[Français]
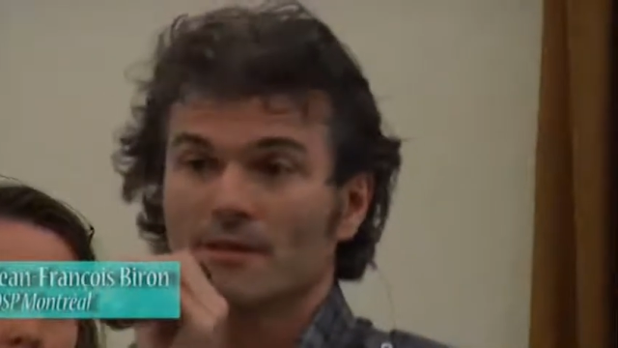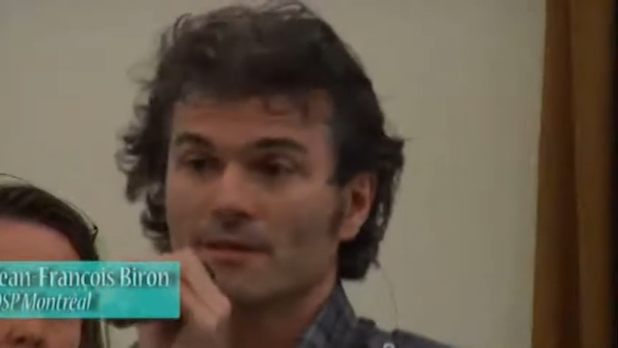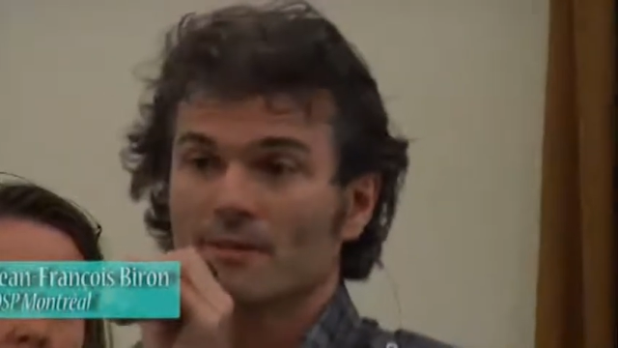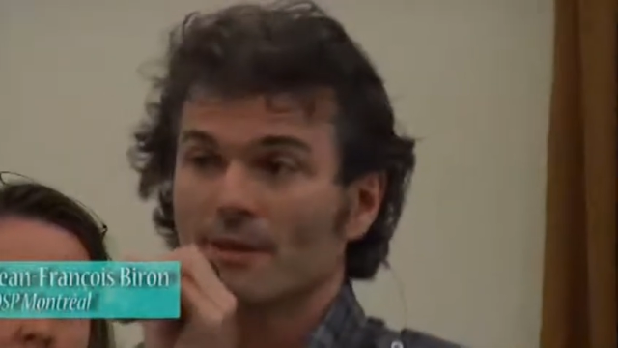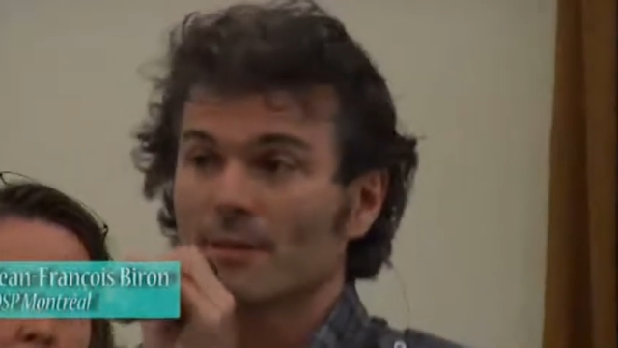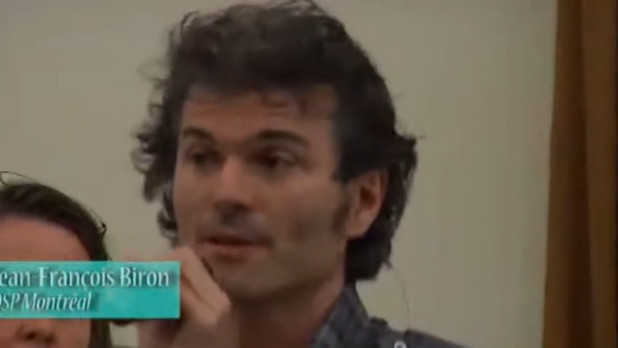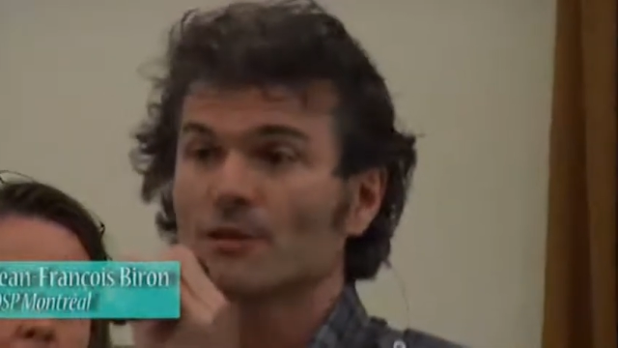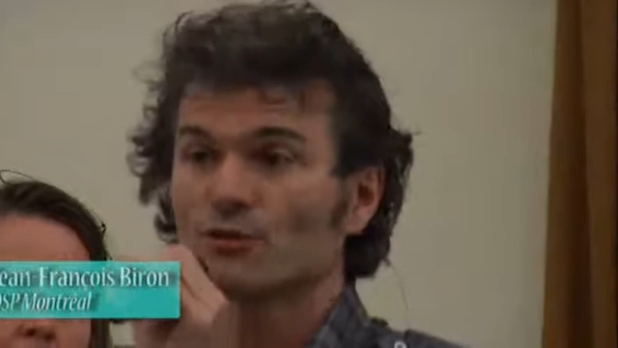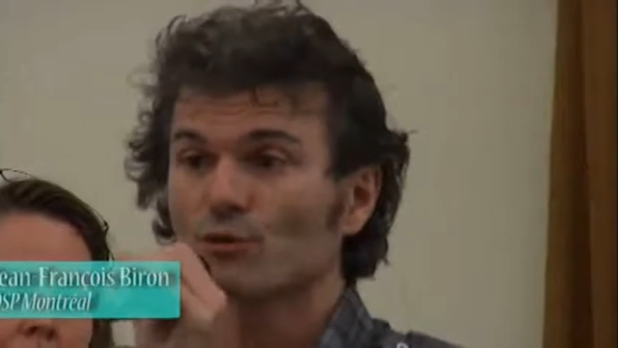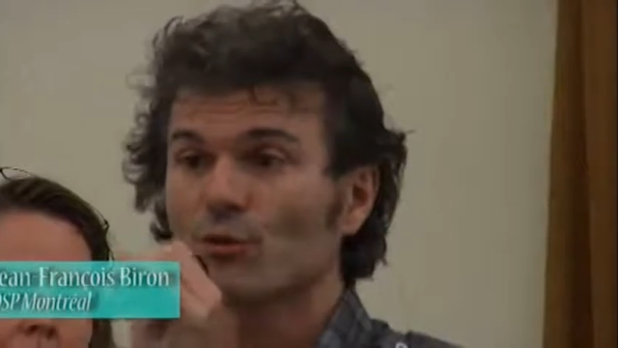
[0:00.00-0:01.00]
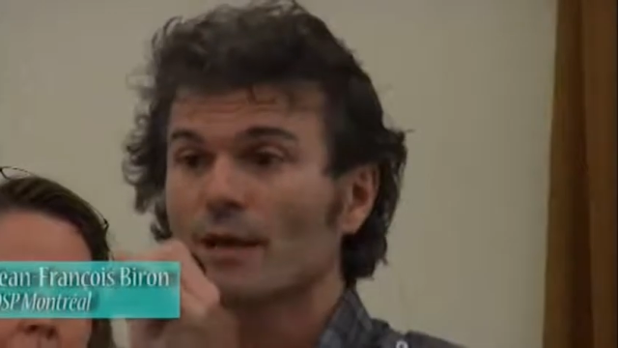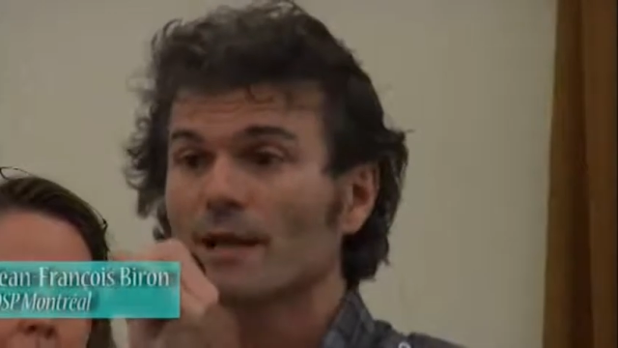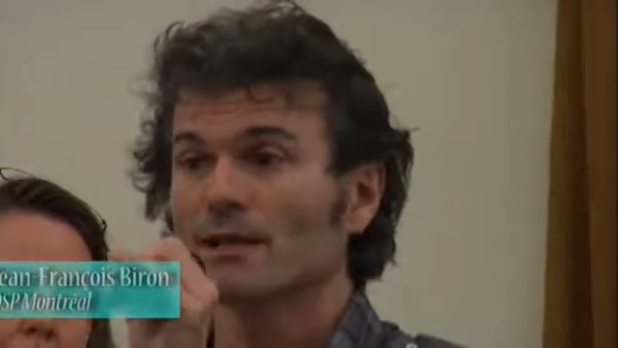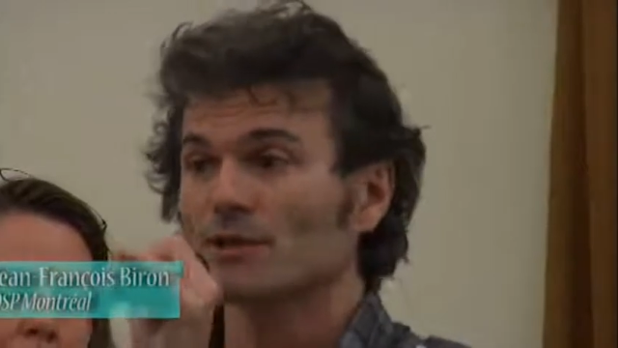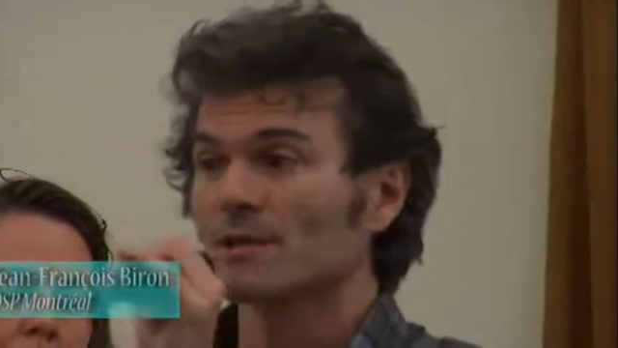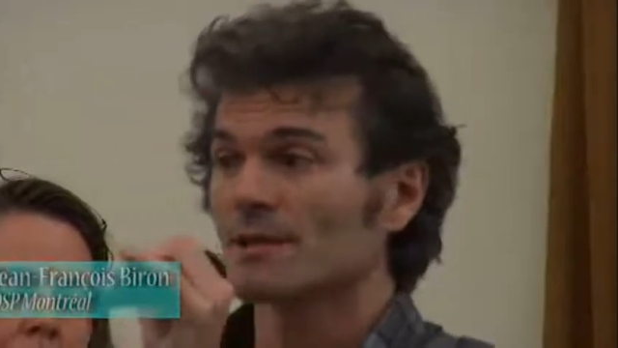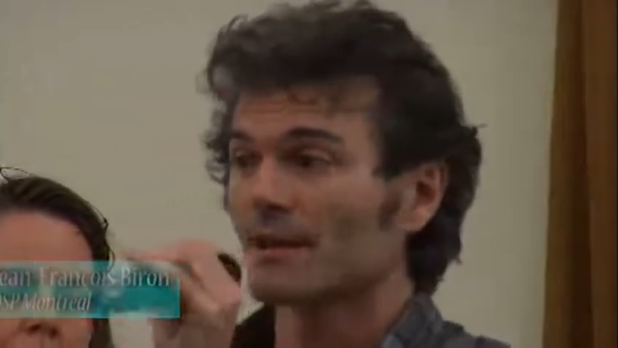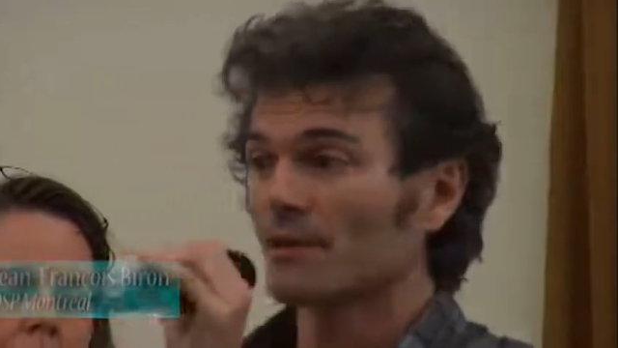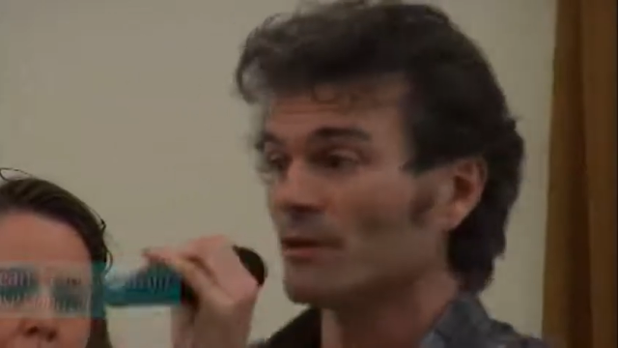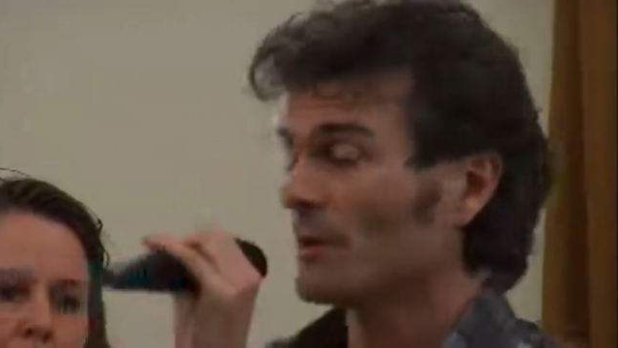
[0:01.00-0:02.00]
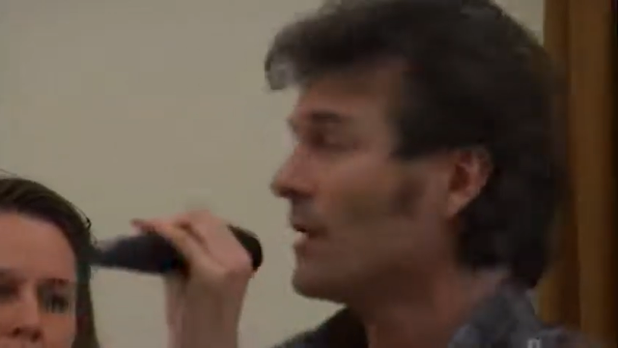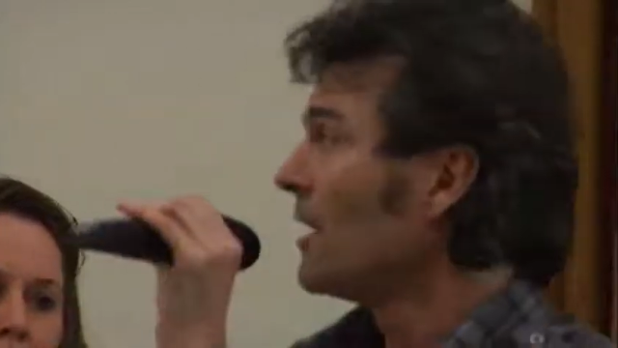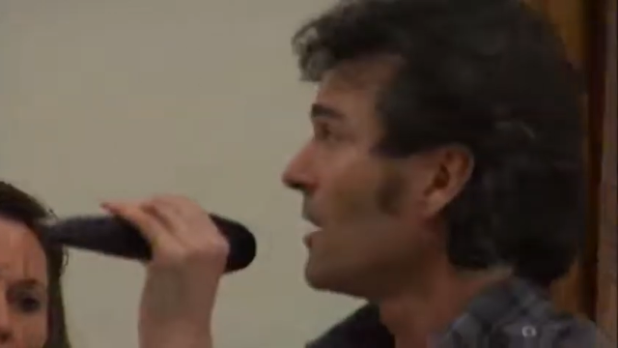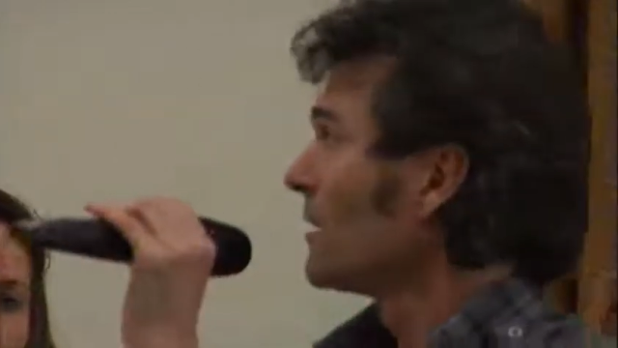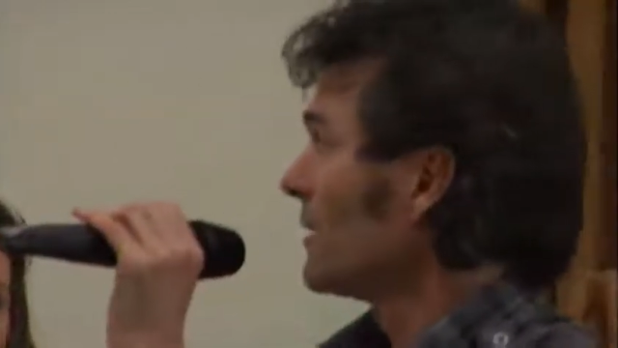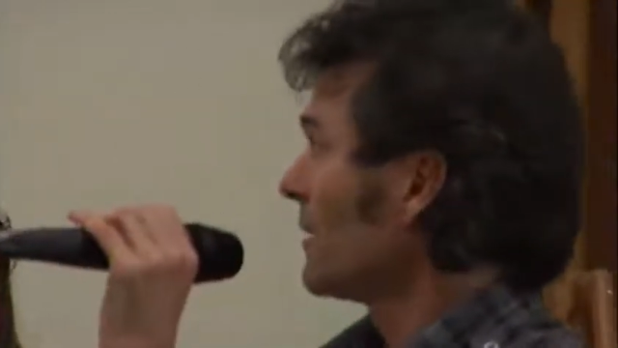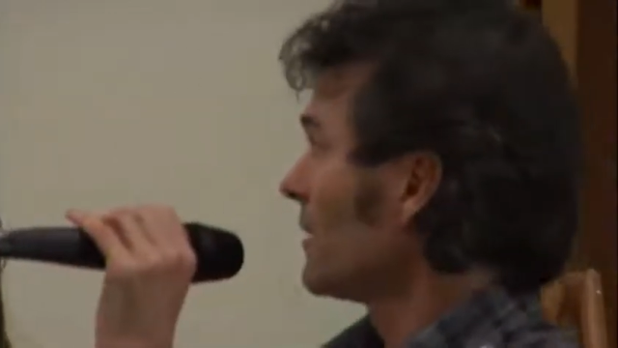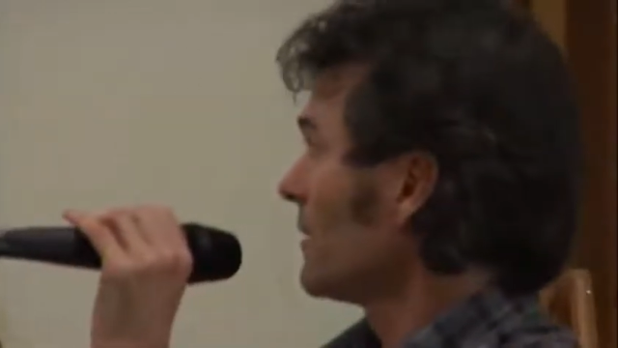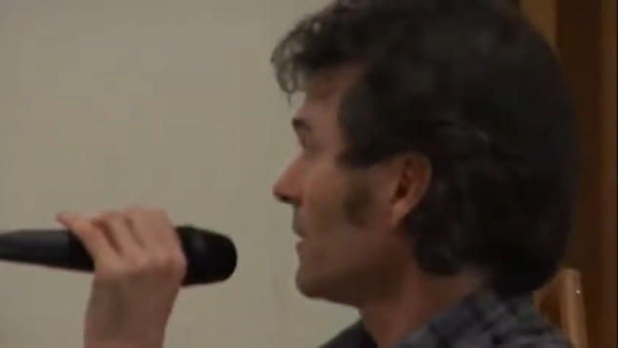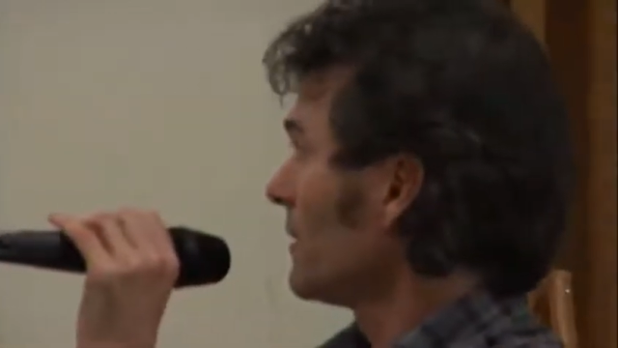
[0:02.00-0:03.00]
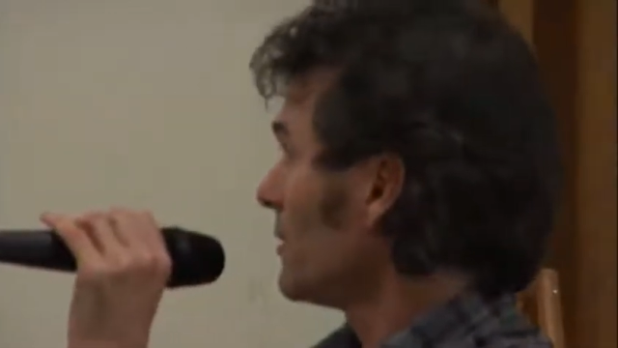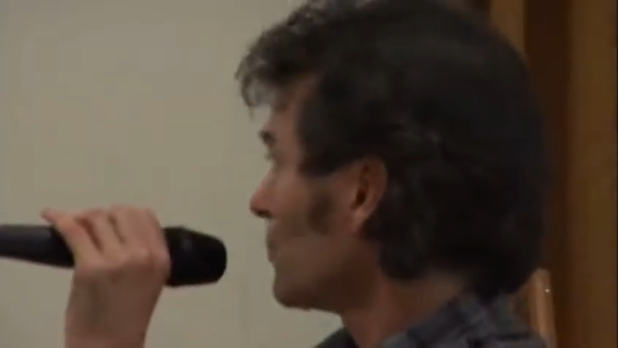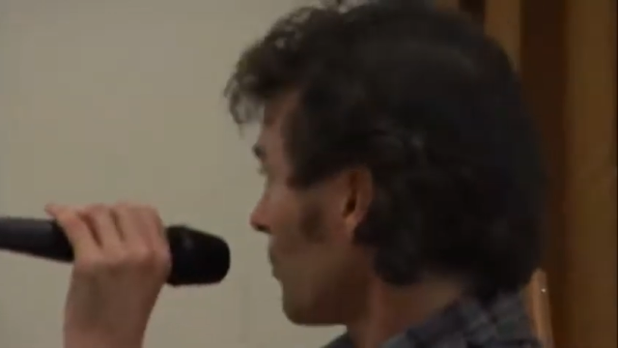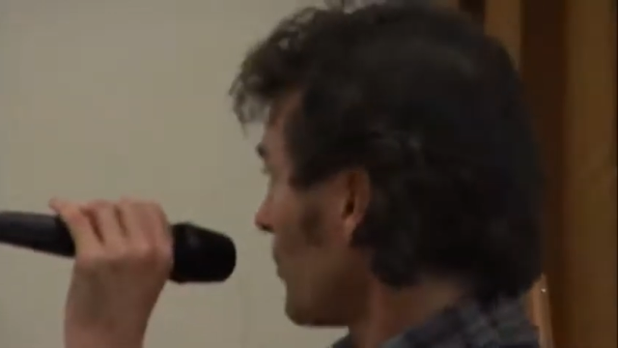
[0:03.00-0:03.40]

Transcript: dépendamment des jeux auxquels les jeunes s'adonnent. on